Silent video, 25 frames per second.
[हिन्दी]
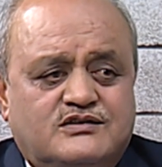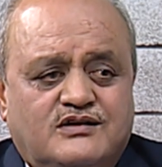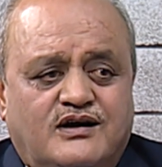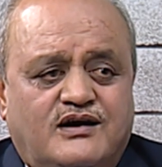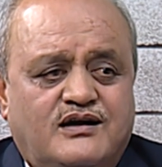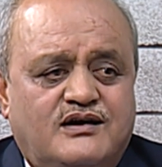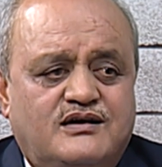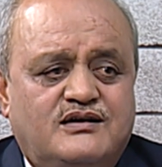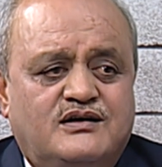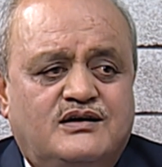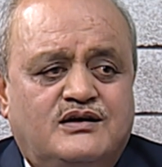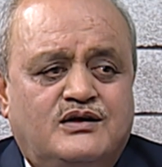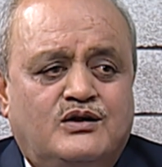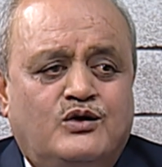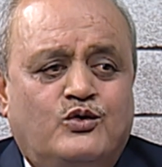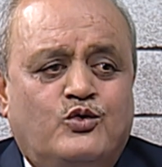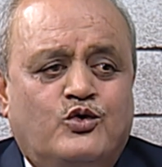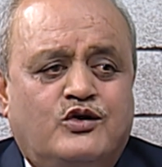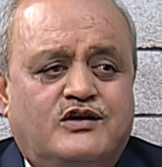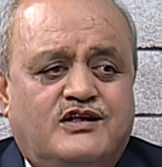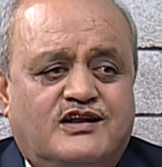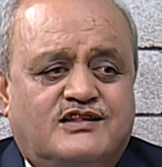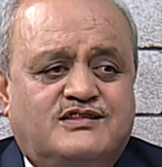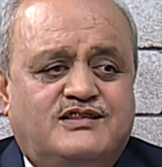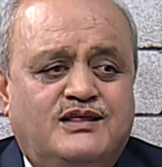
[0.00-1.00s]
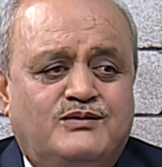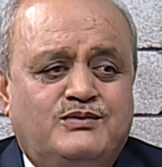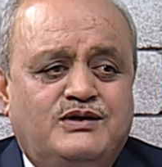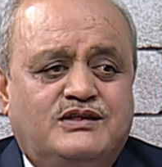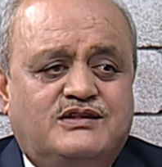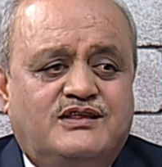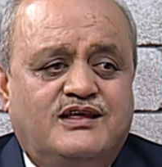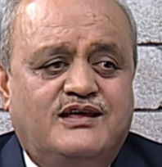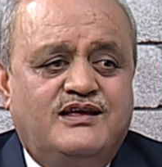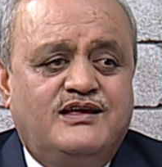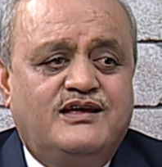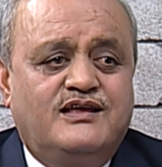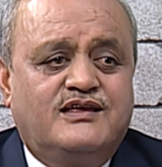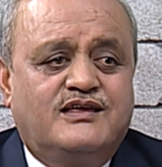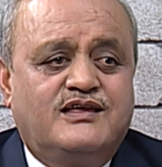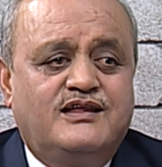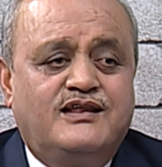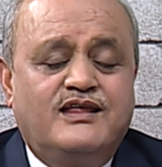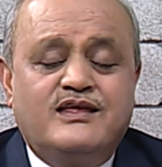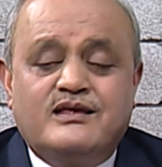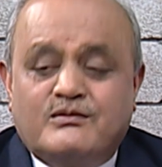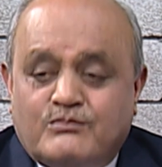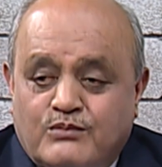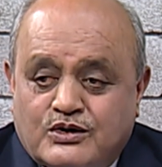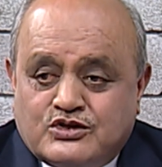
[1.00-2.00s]
था लोग डरते भी थे कि
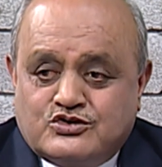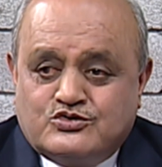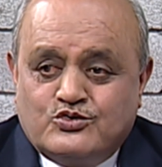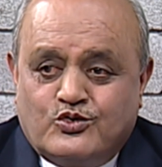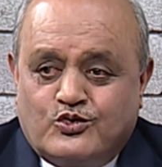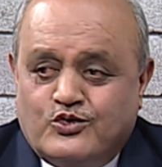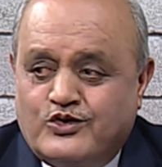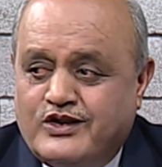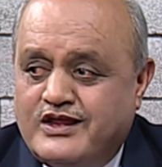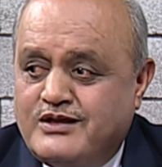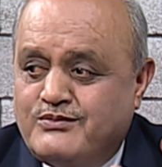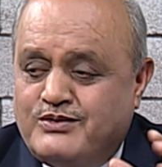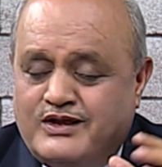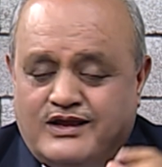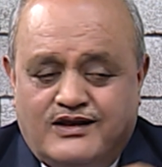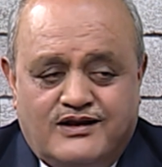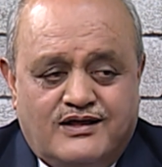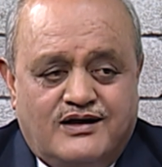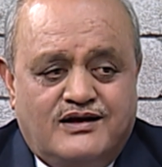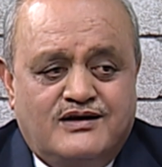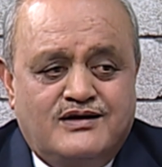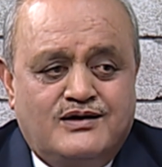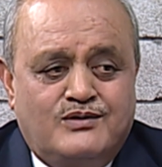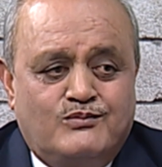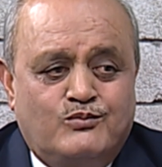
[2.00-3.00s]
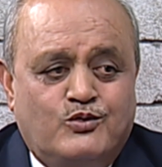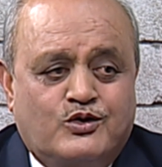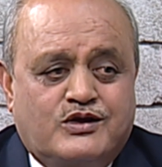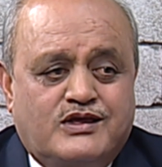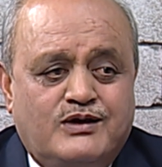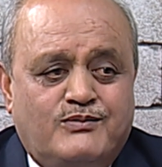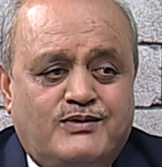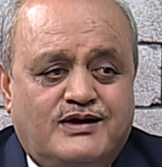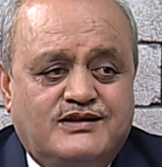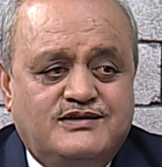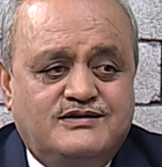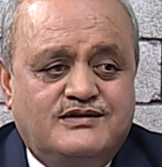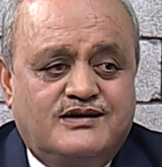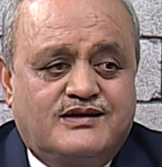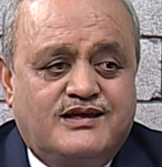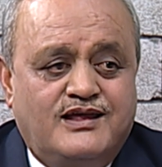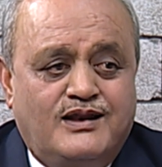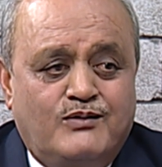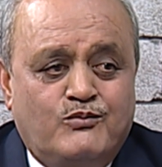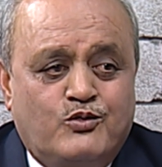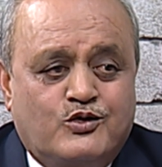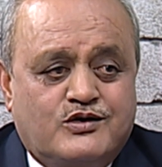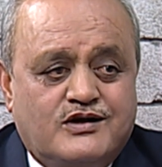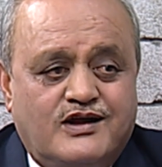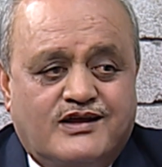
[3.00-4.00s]
नहीं बच्चों को नहीं भेजना मुक्केबाजी का खेल
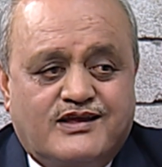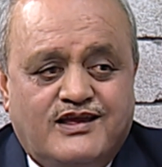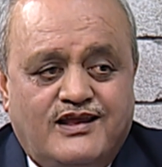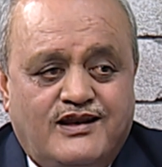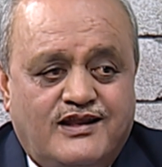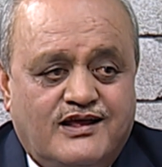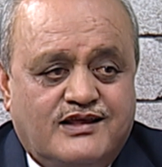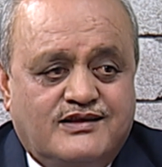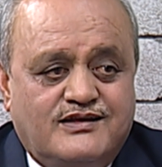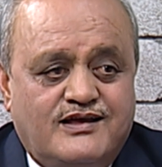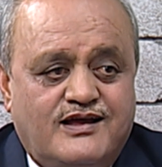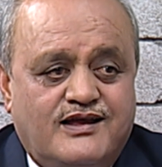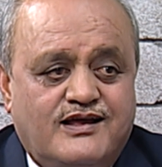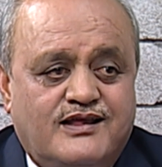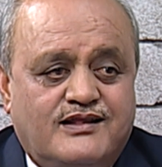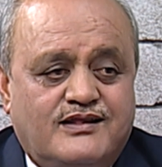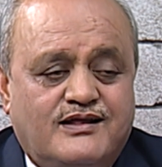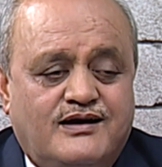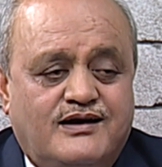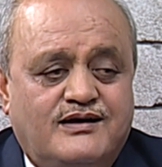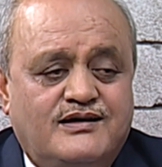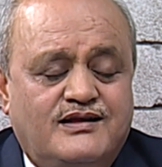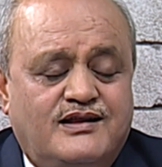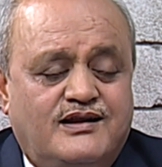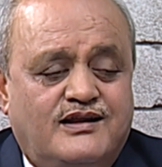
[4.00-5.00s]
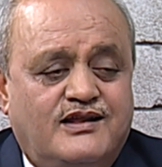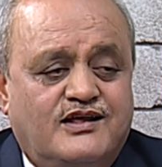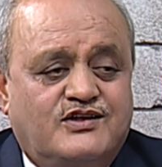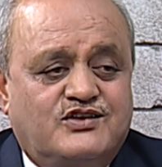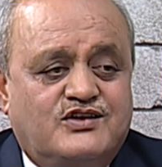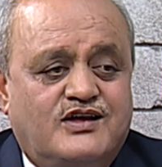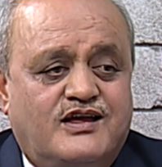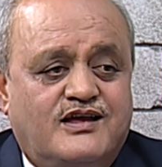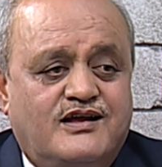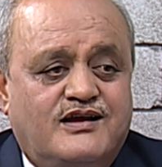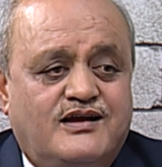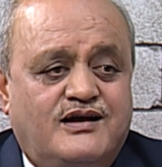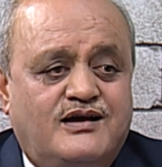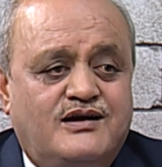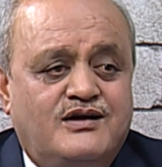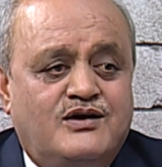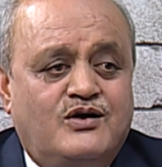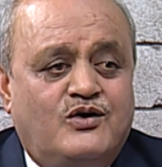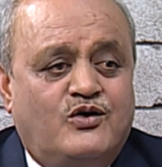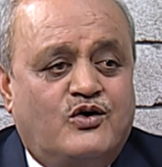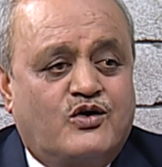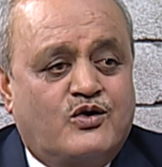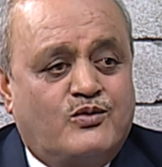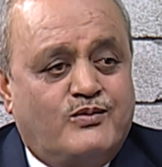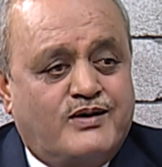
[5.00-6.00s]
मुक्का कहीं लग जाएगा था लग जाएगा
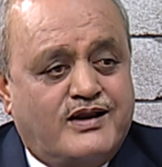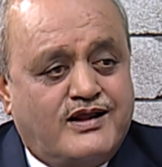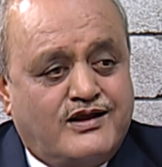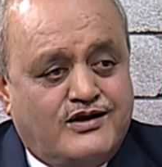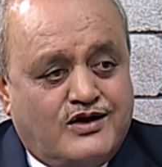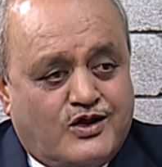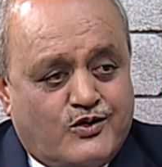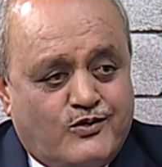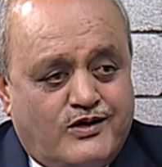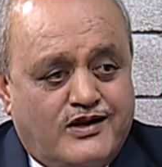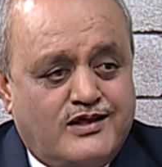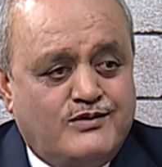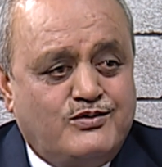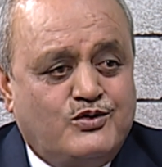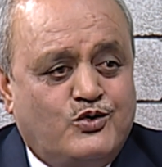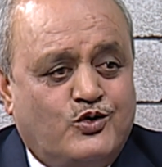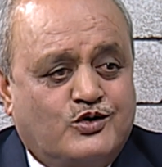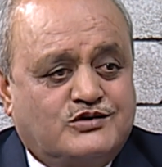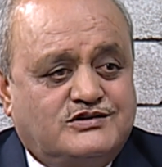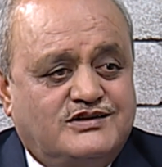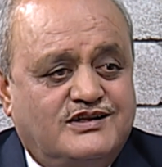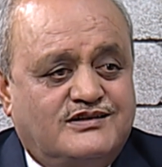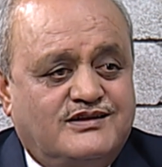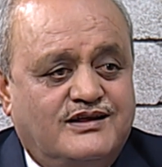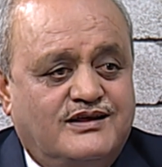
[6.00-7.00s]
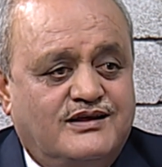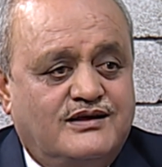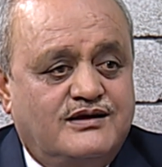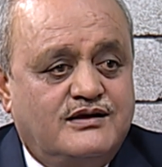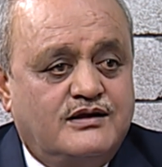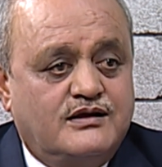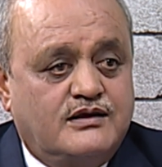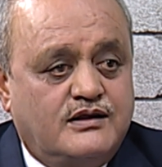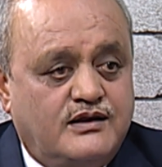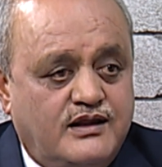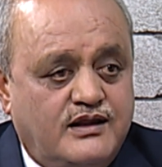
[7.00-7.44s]
और हमारे घर वाले भी रोकते थे कि